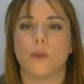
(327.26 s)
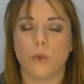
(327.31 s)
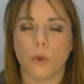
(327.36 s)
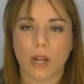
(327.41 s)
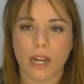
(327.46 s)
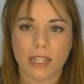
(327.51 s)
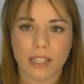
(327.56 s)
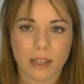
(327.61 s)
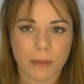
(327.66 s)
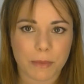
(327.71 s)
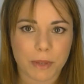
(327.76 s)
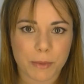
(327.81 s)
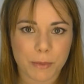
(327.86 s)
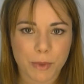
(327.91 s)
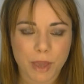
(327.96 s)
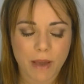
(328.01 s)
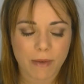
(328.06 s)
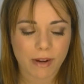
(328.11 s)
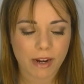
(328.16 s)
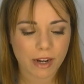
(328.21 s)
lugar también
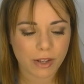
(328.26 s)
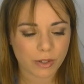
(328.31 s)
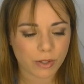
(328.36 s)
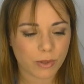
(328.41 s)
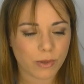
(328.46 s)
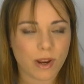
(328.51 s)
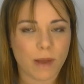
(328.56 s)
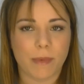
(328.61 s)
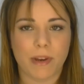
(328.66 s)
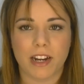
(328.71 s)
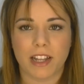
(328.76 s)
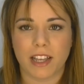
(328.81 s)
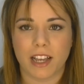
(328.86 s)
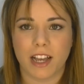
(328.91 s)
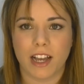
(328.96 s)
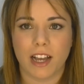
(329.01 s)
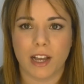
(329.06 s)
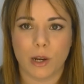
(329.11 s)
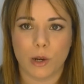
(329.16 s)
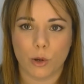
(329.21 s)
voy a hablaros de una
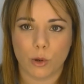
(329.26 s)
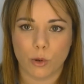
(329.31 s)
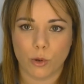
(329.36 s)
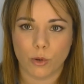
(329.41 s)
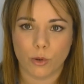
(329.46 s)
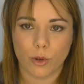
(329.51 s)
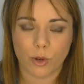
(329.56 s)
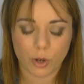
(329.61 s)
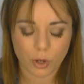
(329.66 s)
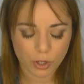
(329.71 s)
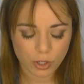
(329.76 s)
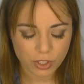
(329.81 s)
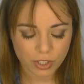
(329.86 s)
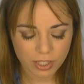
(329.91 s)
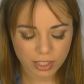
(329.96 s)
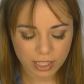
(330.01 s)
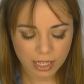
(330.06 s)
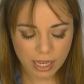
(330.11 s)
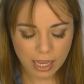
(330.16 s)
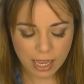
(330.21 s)
marca low
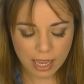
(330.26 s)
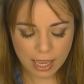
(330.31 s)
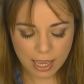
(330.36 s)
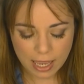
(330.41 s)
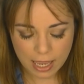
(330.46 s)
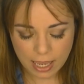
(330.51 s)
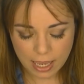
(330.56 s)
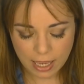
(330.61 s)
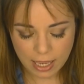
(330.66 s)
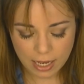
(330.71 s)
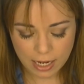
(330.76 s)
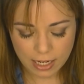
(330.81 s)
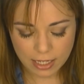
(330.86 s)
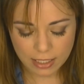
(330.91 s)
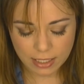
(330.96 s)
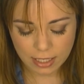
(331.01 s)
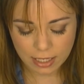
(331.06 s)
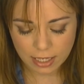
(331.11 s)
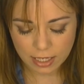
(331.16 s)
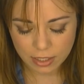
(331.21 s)
cost, eh, en
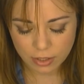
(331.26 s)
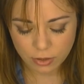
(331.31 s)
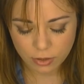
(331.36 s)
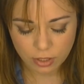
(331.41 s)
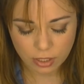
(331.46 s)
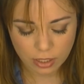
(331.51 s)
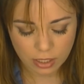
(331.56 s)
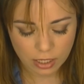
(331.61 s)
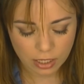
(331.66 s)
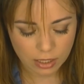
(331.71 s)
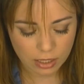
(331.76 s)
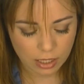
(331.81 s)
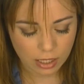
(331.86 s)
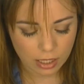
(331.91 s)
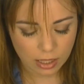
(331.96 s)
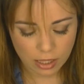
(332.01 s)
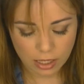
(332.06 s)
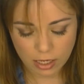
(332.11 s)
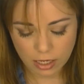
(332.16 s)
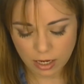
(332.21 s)
este caso se
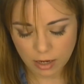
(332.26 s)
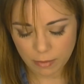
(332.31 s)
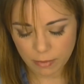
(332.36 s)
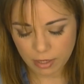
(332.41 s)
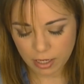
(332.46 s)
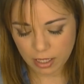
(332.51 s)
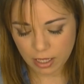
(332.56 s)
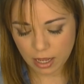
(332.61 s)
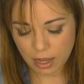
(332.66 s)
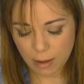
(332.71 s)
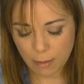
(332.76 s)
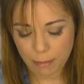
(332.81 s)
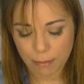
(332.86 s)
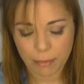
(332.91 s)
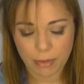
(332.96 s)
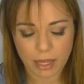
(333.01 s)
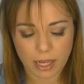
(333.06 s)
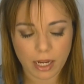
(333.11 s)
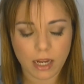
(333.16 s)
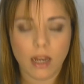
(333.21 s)
trata de la marca
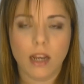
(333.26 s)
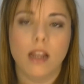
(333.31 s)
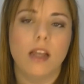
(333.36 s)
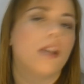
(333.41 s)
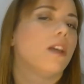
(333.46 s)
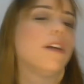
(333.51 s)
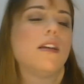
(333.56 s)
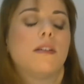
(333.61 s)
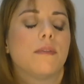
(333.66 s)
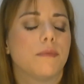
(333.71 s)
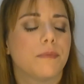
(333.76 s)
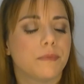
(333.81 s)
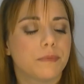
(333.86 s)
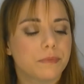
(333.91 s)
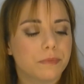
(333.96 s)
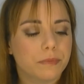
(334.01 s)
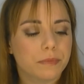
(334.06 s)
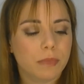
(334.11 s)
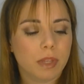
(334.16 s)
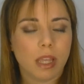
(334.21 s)
Bell
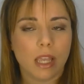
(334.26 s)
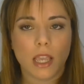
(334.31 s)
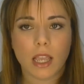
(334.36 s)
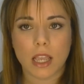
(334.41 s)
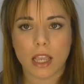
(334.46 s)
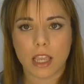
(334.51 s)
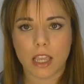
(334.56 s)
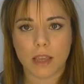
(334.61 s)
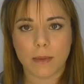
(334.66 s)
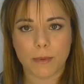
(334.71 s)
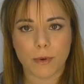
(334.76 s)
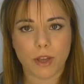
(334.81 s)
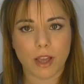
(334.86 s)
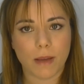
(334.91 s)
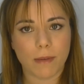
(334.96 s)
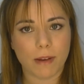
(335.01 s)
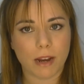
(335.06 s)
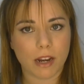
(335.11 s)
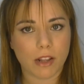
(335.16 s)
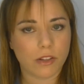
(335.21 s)
y voy a
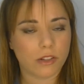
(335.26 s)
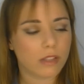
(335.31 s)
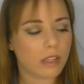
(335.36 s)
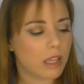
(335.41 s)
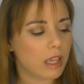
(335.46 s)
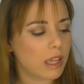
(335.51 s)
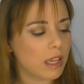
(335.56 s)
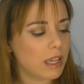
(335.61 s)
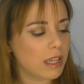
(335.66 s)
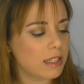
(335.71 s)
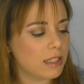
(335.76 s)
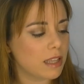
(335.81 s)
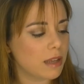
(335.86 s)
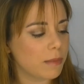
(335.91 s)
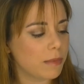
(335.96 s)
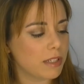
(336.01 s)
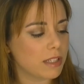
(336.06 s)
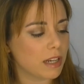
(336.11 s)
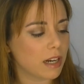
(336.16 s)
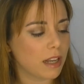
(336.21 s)
hablaros de esta
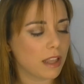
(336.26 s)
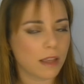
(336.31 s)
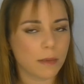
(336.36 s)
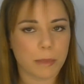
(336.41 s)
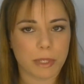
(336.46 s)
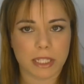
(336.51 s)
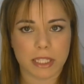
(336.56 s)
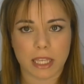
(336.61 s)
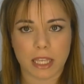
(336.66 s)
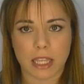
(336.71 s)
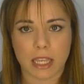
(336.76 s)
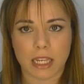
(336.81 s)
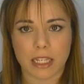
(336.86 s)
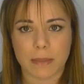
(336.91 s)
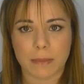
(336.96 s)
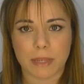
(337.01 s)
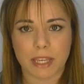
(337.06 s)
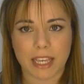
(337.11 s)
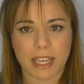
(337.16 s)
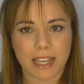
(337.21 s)
máscara de
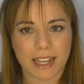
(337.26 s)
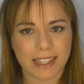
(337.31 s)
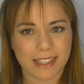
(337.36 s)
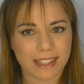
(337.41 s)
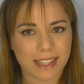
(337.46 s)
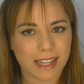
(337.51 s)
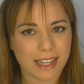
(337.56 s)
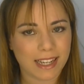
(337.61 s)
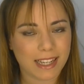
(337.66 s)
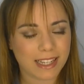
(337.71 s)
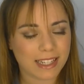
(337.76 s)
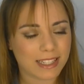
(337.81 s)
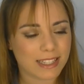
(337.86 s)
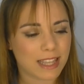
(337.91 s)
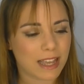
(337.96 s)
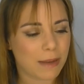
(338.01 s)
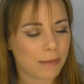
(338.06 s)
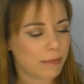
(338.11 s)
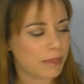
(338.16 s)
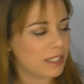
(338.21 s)
pestañas. Me encanta
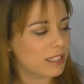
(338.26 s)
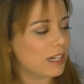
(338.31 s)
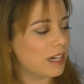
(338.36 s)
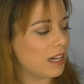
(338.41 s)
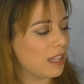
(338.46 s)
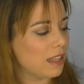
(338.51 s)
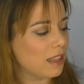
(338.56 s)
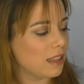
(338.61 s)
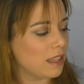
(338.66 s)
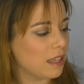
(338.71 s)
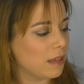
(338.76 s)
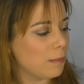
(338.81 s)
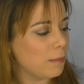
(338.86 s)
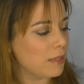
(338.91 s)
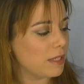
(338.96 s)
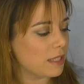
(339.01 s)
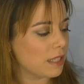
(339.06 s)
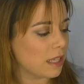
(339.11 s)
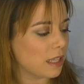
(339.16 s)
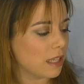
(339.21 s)
esta máscara de
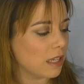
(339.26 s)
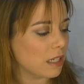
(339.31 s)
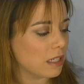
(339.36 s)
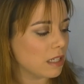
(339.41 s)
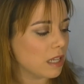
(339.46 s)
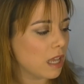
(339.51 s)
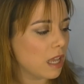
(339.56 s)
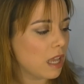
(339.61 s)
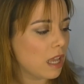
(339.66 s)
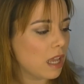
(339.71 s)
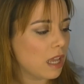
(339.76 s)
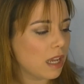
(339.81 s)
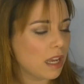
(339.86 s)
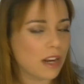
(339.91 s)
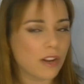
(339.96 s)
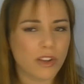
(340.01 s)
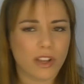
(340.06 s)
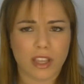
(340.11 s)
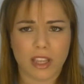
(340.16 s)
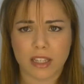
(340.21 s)
pestañas.
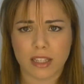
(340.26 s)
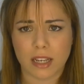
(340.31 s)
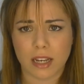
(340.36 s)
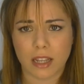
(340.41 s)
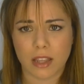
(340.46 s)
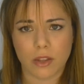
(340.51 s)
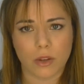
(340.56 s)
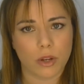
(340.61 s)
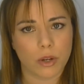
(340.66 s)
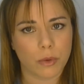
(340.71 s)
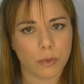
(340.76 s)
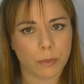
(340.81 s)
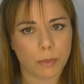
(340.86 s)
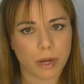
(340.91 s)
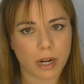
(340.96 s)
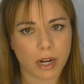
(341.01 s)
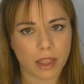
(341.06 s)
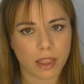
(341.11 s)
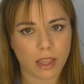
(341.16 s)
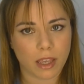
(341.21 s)
Creo que ya ha salido en un
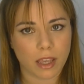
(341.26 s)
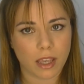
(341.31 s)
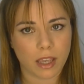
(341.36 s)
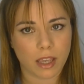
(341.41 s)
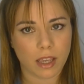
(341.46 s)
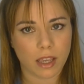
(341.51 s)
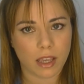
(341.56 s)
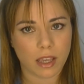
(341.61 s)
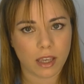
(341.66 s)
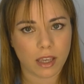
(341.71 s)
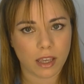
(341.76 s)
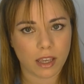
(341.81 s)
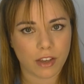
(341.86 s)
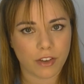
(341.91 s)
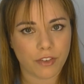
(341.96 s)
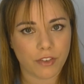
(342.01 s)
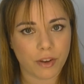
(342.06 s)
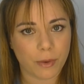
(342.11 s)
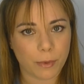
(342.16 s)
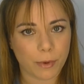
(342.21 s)
par de
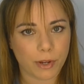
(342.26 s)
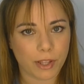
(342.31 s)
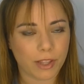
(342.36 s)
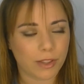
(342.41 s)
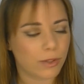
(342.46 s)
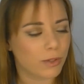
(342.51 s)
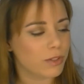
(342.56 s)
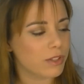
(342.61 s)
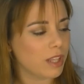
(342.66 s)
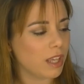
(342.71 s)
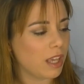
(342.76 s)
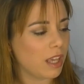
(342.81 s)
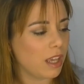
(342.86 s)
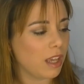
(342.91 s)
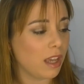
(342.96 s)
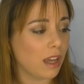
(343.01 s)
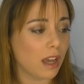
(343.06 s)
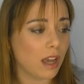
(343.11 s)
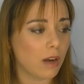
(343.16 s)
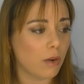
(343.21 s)
eh, favoritos
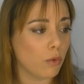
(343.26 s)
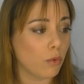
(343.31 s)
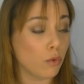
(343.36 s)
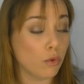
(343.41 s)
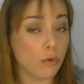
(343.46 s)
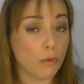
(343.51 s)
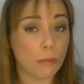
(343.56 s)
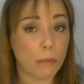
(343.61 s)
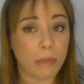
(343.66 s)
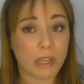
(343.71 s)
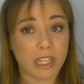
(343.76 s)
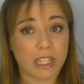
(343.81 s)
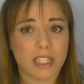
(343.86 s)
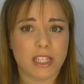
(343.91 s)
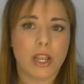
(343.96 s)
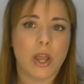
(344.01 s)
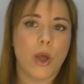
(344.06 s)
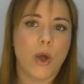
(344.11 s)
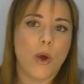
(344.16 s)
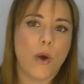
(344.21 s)
de algún
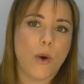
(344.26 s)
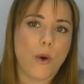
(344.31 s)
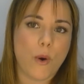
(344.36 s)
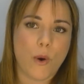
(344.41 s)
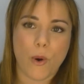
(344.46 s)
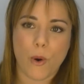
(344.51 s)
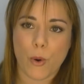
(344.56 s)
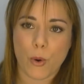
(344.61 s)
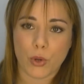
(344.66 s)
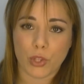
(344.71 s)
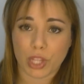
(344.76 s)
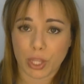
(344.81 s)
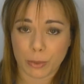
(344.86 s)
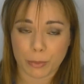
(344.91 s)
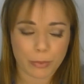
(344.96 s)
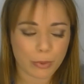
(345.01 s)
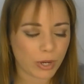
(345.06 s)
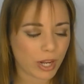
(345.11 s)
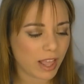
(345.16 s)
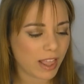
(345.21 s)
mes o
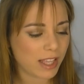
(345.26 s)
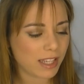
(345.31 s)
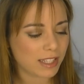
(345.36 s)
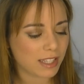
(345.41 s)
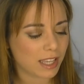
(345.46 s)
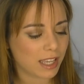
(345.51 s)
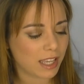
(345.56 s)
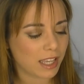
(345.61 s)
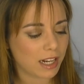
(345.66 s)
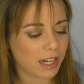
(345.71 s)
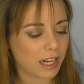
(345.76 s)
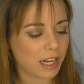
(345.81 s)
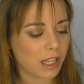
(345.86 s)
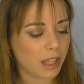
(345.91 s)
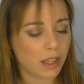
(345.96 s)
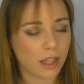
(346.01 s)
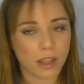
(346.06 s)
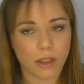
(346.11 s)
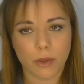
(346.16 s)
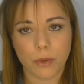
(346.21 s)
temporadas que he
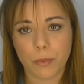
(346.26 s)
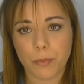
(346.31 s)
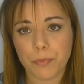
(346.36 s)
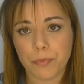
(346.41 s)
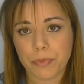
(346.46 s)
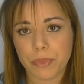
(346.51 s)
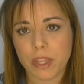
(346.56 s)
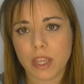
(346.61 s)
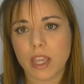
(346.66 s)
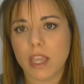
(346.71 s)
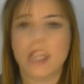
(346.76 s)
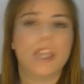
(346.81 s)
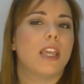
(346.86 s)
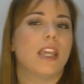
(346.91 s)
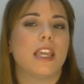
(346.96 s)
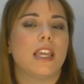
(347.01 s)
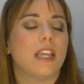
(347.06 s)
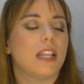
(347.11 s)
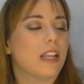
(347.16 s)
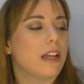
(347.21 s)
realizado
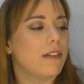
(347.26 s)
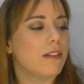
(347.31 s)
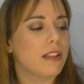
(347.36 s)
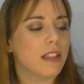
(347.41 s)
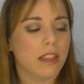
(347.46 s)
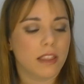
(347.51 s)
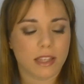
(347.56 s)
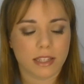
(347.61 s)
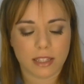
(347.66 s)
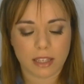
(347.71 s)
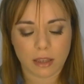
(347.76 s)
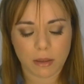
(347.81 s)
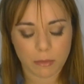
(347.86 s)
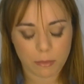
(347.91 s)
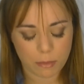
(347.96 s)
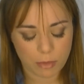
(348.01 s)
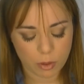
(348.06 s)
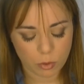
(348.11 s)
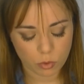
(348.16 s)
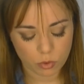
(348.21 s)
y la verdad es que
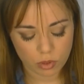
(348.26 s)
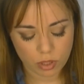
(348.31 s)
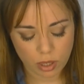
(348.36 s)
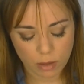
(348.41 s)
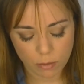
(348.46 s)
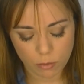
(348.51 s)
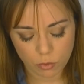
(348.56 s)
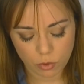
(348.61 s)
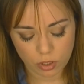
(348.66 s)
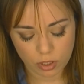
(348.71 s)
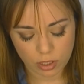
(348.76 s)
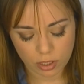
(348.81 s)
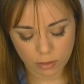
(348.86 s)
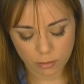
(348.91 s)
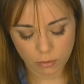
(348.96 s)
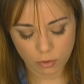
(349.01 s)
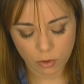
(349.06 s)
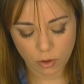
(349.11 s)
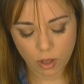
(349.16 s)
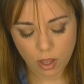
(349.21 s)
me gusta
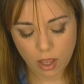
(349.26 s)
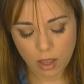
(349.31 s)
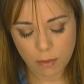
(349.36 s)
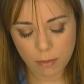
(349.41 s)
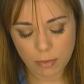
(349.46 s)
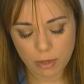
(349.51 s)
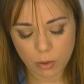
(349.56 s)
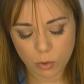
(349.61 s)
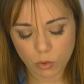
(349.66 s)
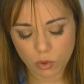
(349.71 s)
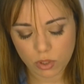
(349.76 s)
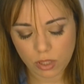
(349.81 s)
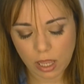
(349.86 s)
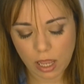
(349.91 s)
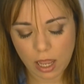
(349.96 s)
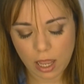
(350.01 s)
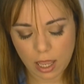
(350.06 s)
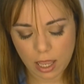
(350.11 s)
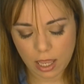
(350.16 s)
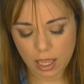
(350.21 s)
muchísimo. Me
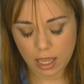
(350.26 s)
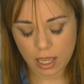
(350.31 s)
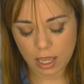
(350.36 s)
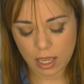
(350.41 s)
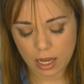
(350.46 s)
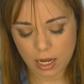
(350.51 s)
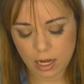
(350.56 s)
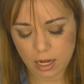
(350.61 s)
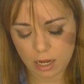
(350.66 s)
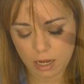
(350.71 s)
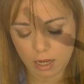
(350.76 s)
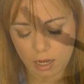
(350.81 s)
gusta el, me